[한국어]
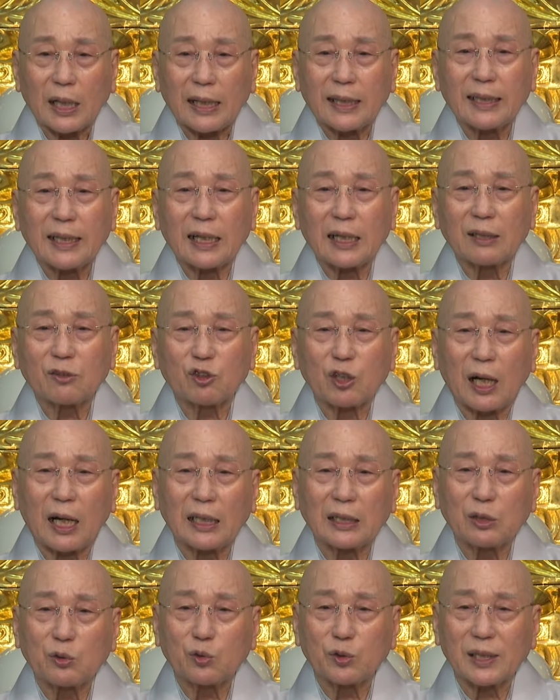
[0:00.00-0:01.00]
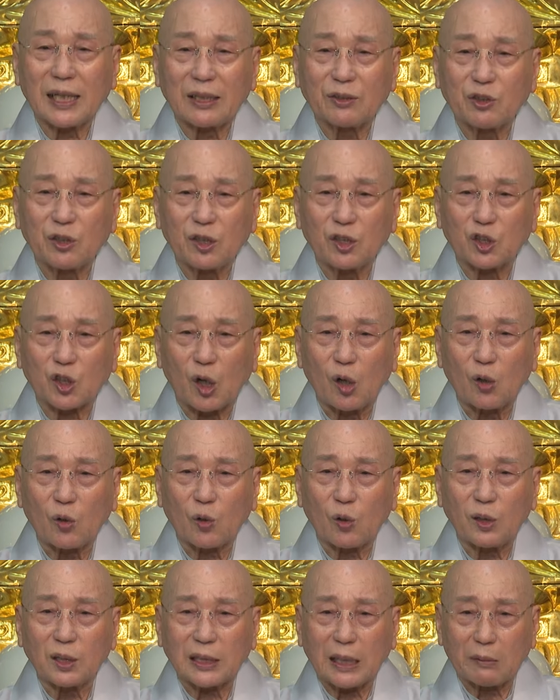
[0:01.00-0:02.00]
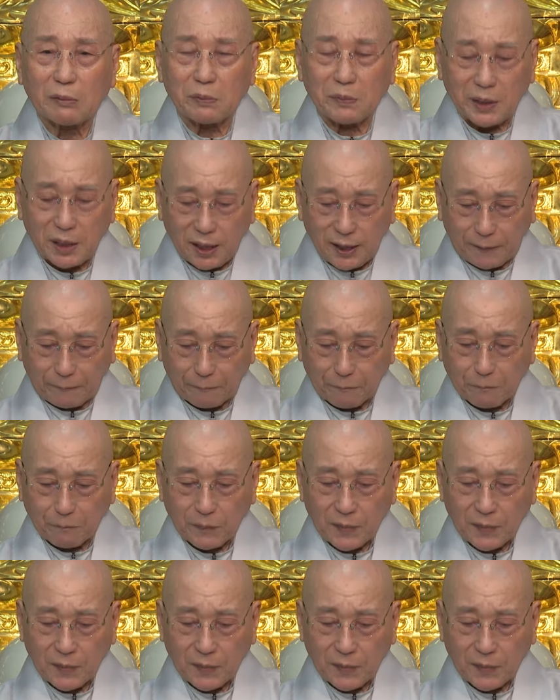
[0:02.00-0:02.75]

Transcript: 한 나라를 좌지우지할 수 있는 정권을 잡으면은